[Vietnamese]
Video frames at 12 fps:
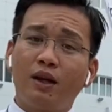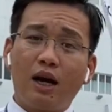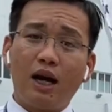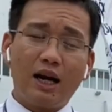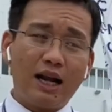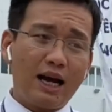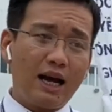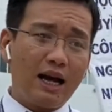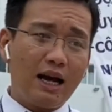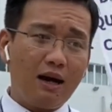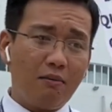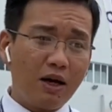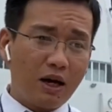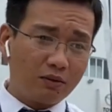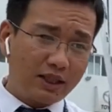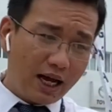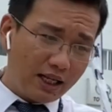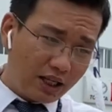à, là bên Học
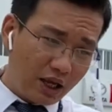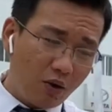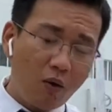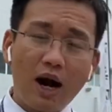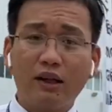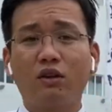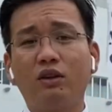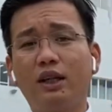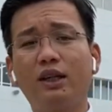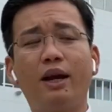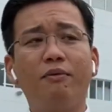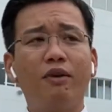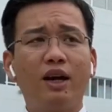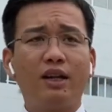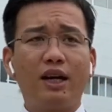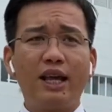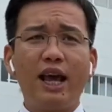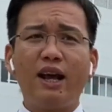sẽ chịu hoàn toàn trách nhiệm về
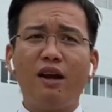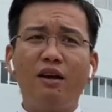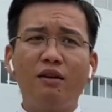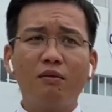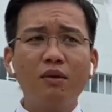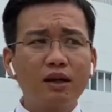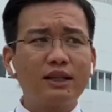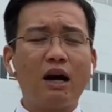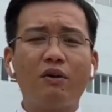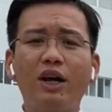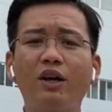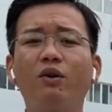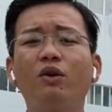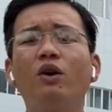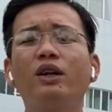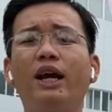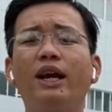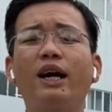thời gian sau khi cô chú
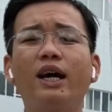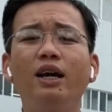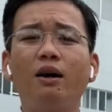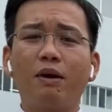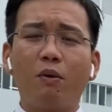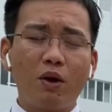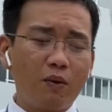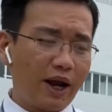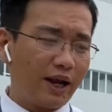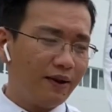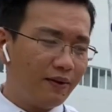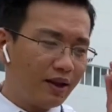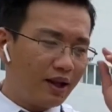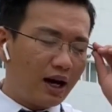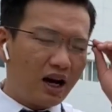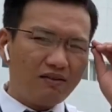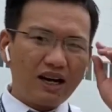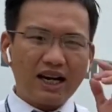anh chị đã ký hợp đồng ủy quyền.
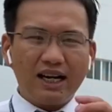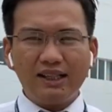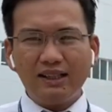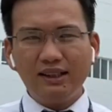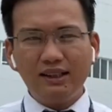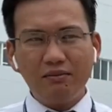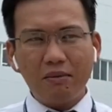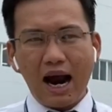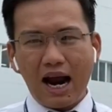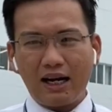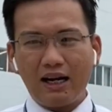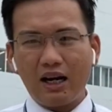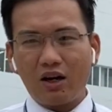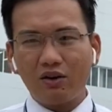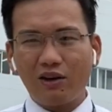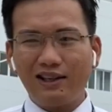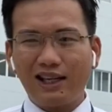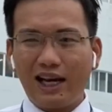Đó, và cái thứ ba nữa là cô
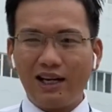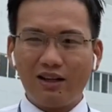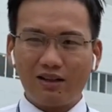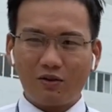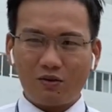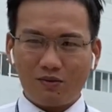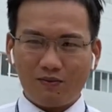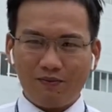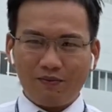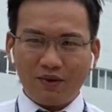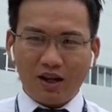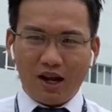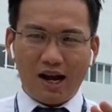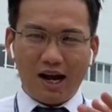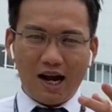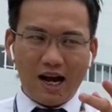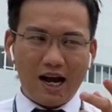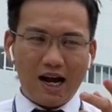chú anh chị được
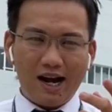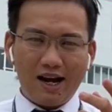à,